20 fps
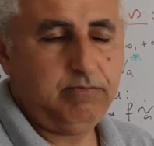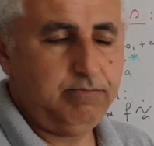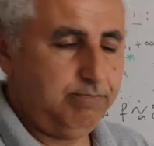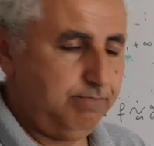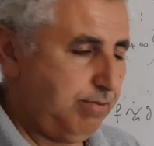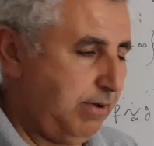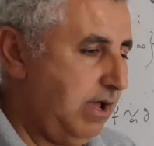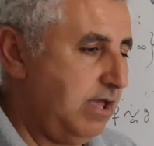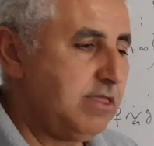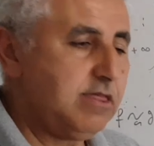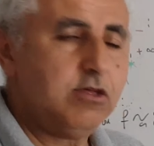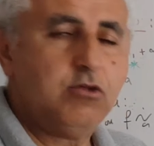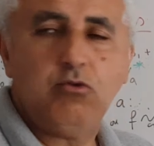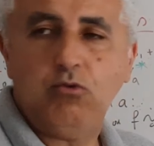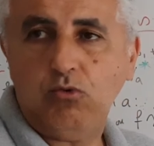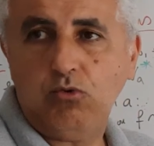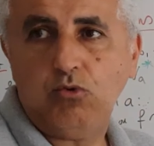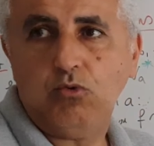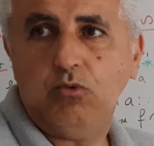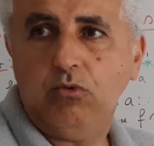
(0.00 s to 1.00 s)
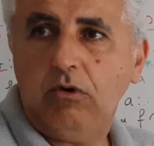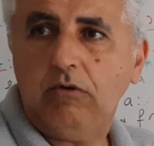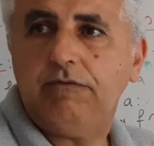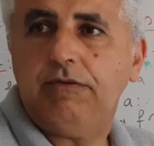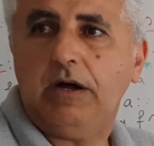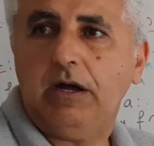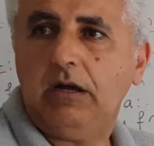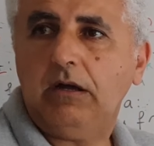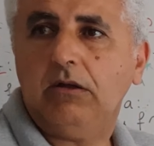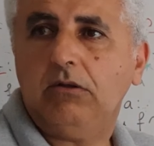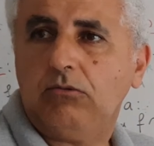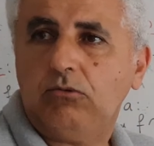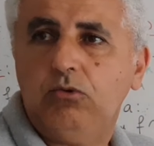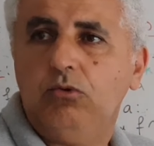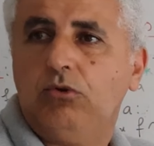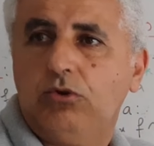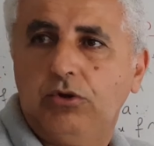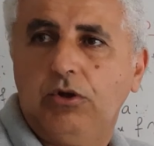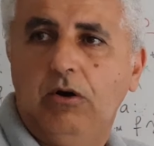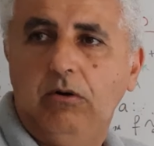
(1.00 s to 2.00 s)
presque toujours, enfin tout
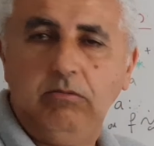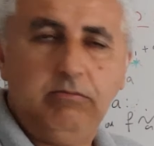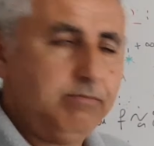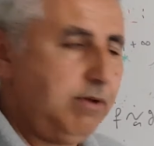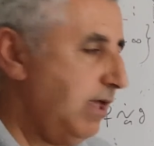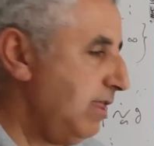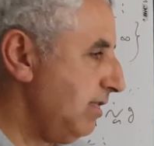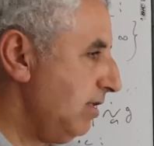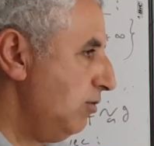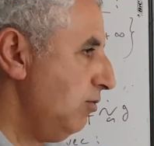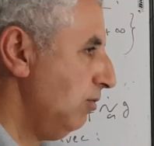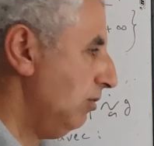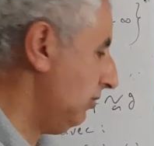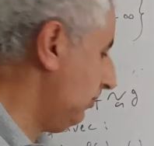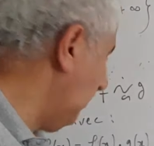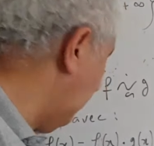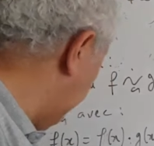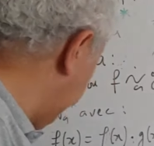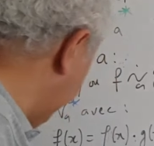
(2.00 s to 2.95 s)
le temps, presque tout le temps.